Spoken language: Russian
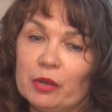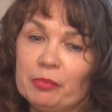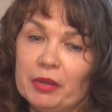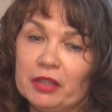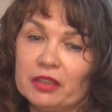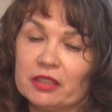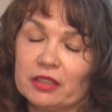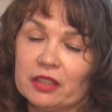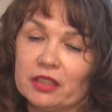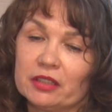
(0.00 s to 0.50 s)

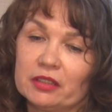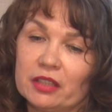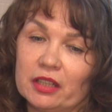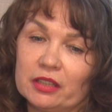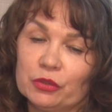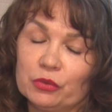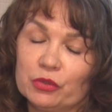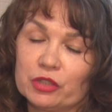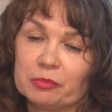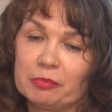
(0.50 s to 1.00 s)
опять-таки, это
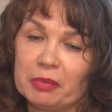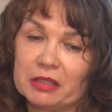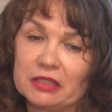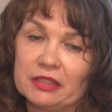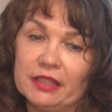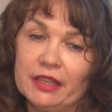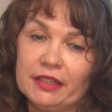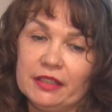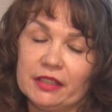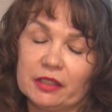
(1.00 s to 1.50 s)
одно из
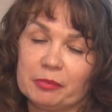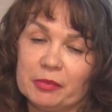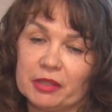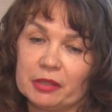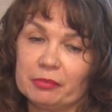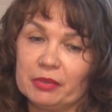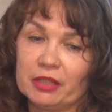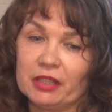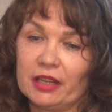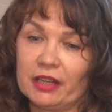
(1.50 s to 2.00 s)
последних
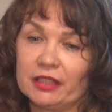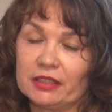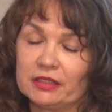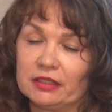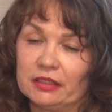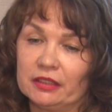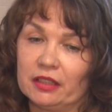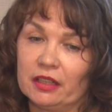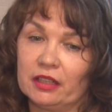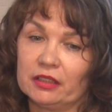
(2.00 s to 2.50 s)

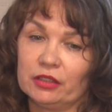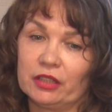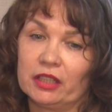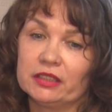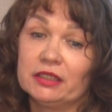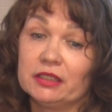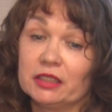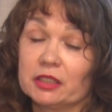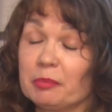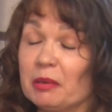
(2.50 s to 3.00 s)
мероприятий,
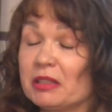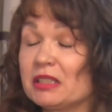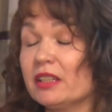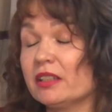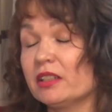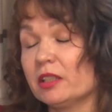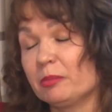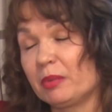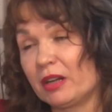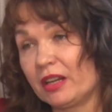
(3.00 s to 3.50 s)
один из
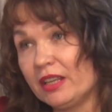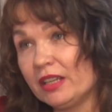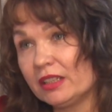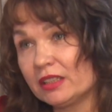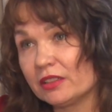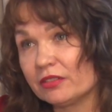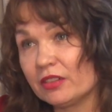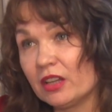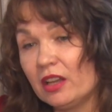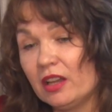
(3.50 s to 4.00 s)
последних
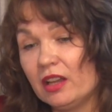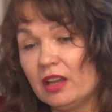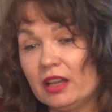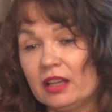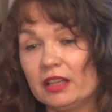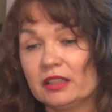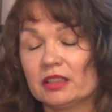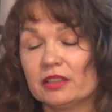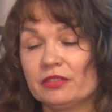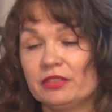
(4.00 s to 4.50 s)
проектов.
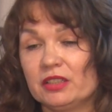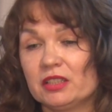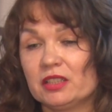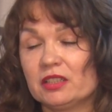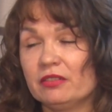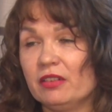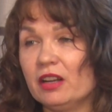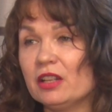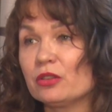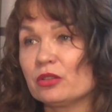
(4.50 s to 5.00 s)
Это
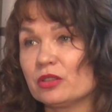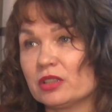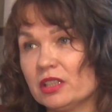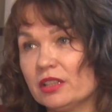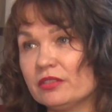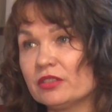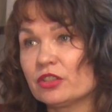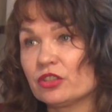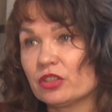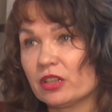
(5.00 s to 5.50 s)
фестиваль
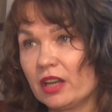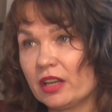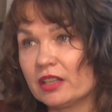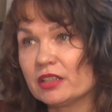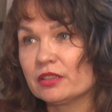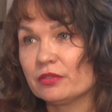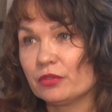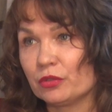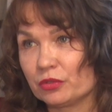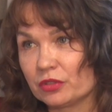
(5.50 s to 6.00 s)
«Руснефть
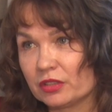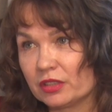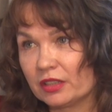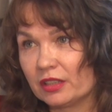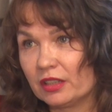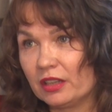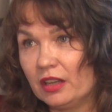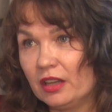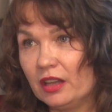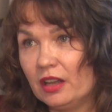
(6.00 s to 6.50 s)
зажигает
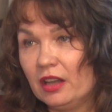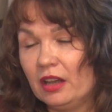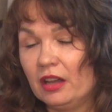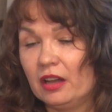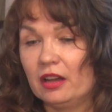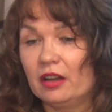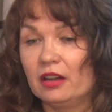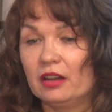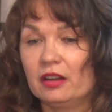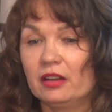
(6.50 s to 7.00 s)
звезды».
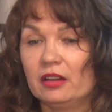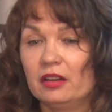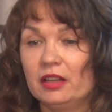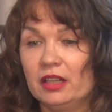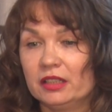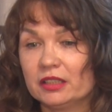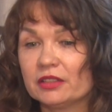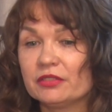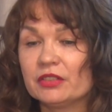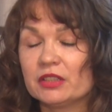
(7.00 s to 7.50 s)
А,
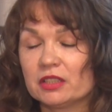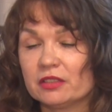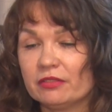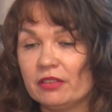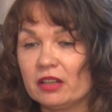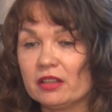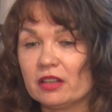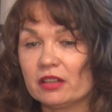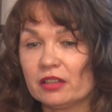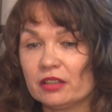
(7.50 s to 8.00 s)
этот
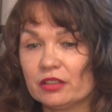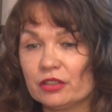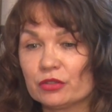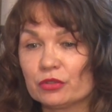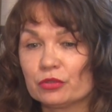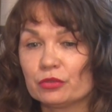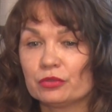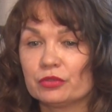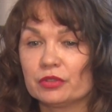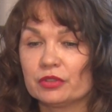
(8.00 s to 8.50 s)
фестиваль
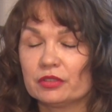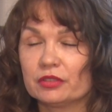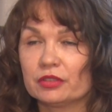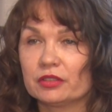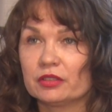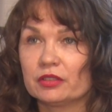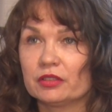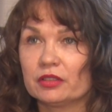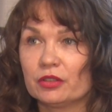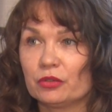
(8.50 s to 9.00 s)
организует
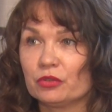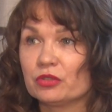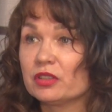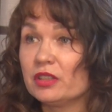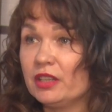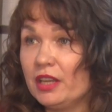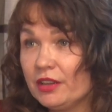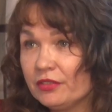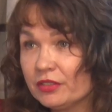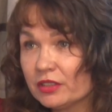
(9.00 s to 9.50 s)
э,
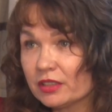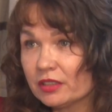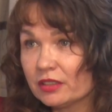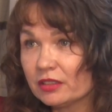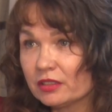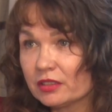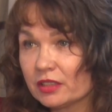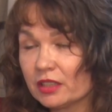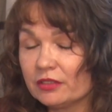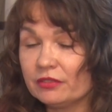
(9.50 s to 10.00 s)
Роснефть,
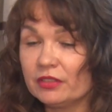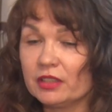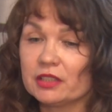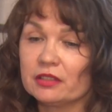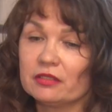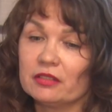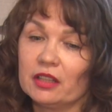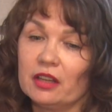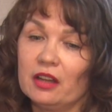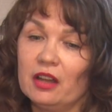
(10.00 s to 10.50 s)

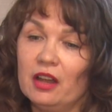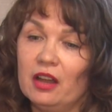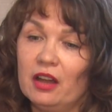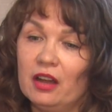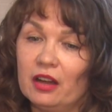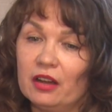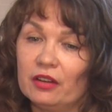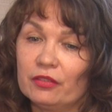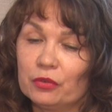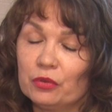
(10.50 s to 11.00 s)
соответственно.
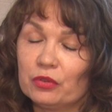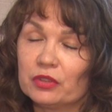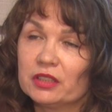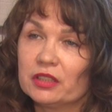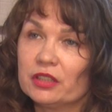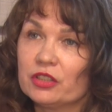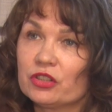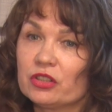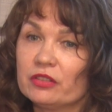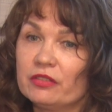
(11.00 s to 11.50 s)
А в
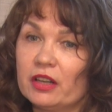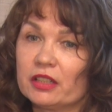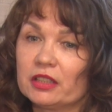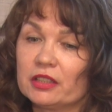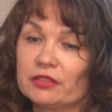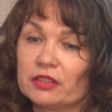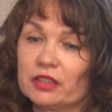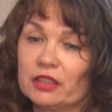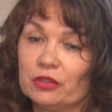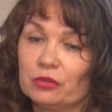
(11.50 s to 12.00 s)
городе
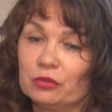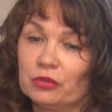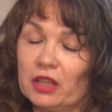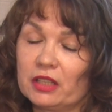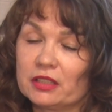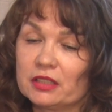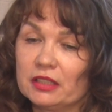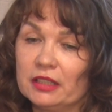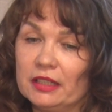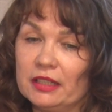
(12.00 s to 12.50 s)
Нижневартовске у
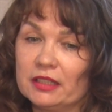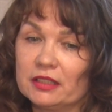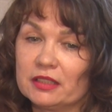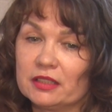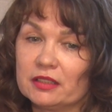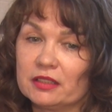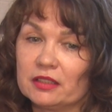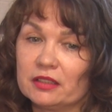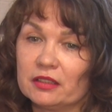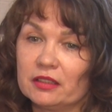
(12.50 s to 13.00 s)
нас
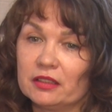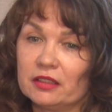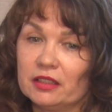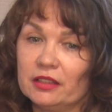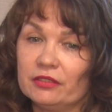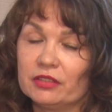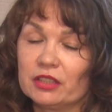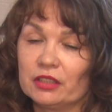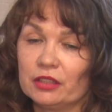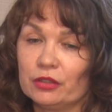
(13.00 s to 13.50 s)
есть э,
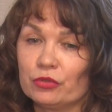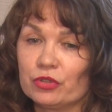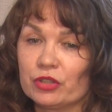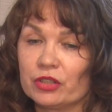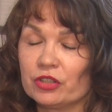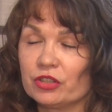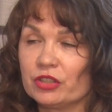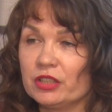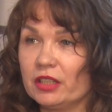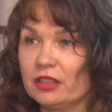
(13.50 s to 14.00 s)
нефтяные
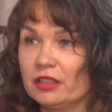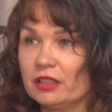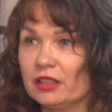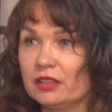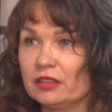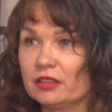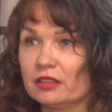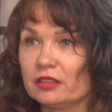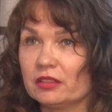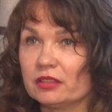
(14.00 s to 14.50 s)
учреждения.
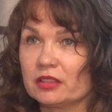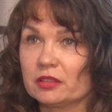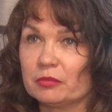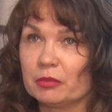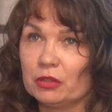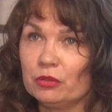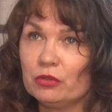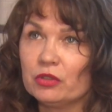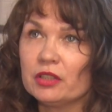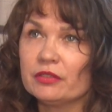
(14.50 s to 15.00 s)
Это
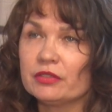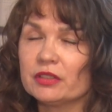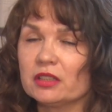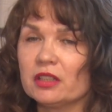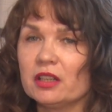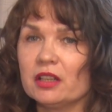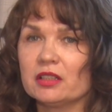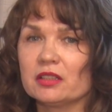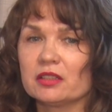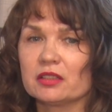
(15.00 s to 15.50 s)
Самотлор
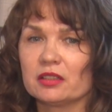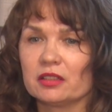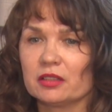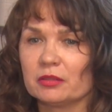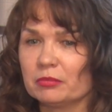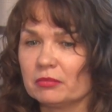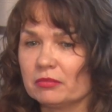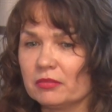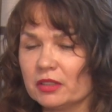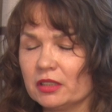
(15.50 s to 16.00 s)
нефтегаз,
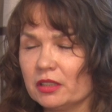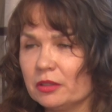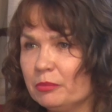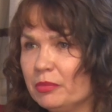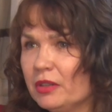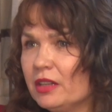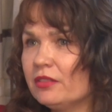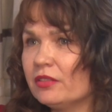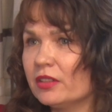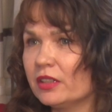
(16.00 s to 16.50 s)
там
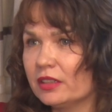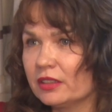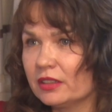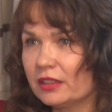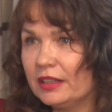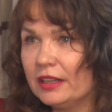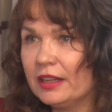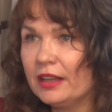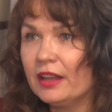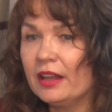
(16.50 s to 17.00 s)
ННП,
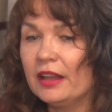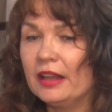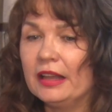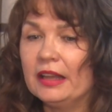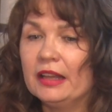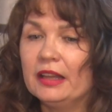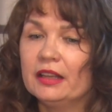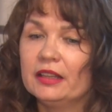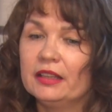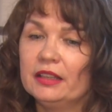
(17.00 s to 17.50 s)
ВНГ.
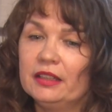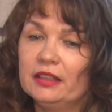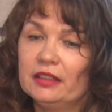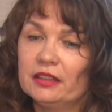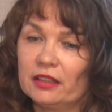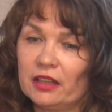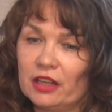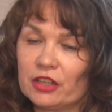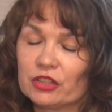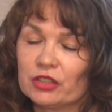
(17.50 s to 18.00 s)

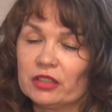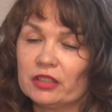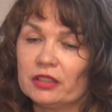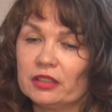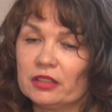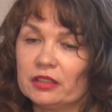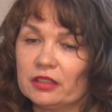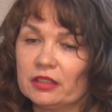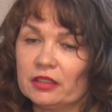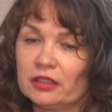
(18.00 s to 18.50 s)
И
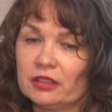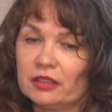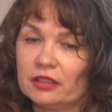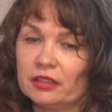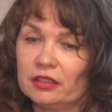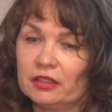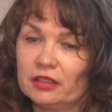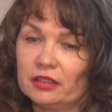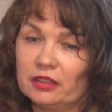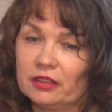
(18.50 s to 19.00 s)
каждая,
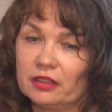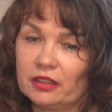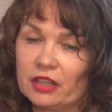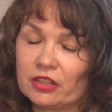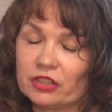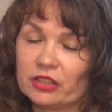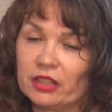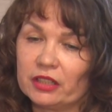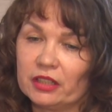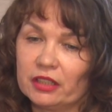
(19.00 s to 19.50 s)
э,
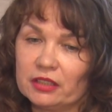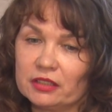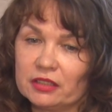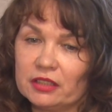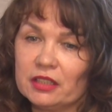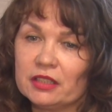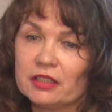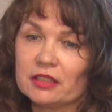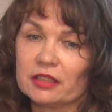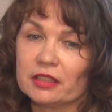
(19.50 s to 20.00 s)
каждая
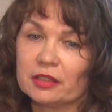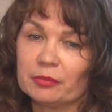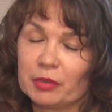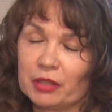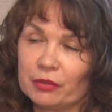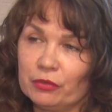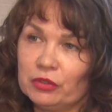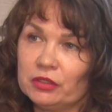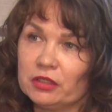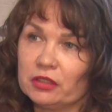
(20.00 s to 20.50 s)
организация
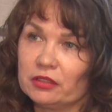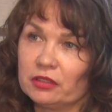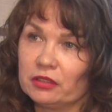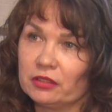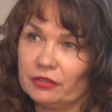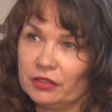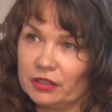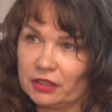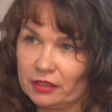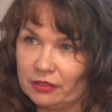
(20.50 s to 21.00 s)
проводит
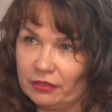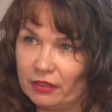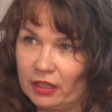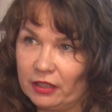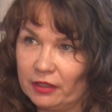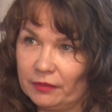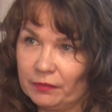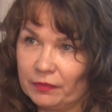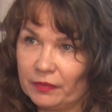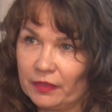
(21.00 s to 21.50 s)

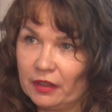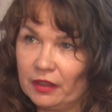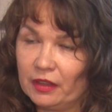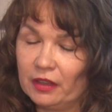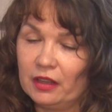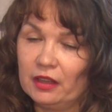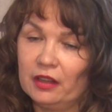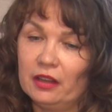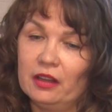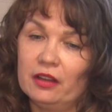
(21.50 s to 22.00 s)
фестиваль
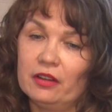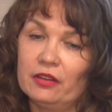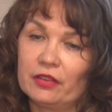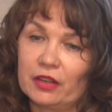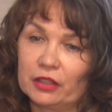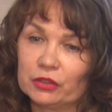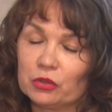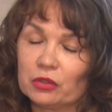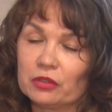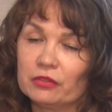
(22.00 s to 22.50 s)

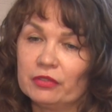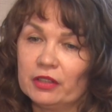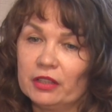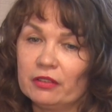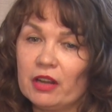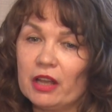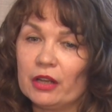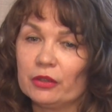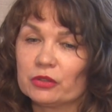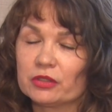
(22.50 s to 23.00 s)
котором
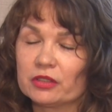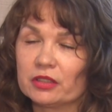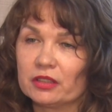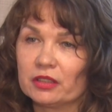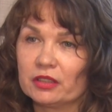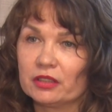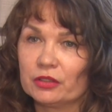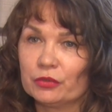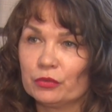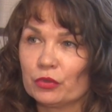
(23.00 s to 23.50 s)

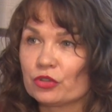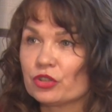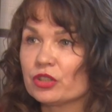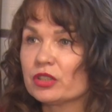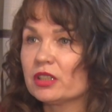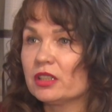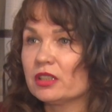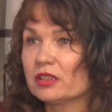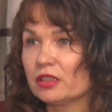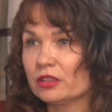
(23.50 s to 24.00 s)
выявляются
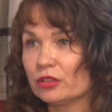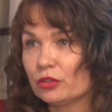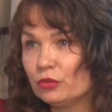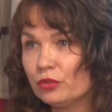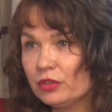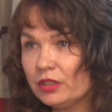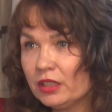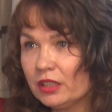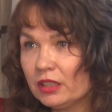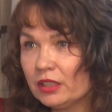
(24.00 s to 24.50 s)
творческие
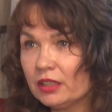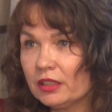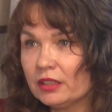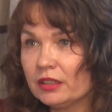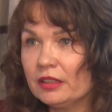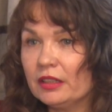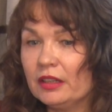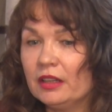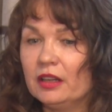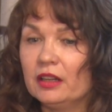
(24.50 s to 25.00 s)

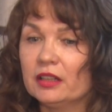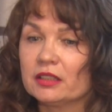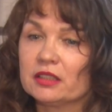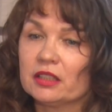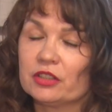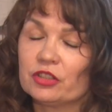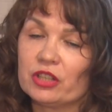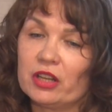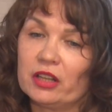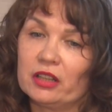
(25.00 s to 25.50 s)
сотрудники.
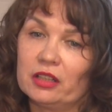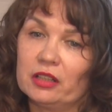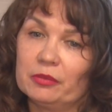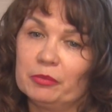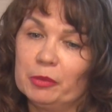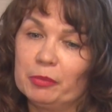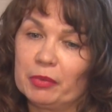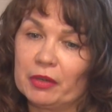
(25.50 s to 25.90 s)
Сначала мы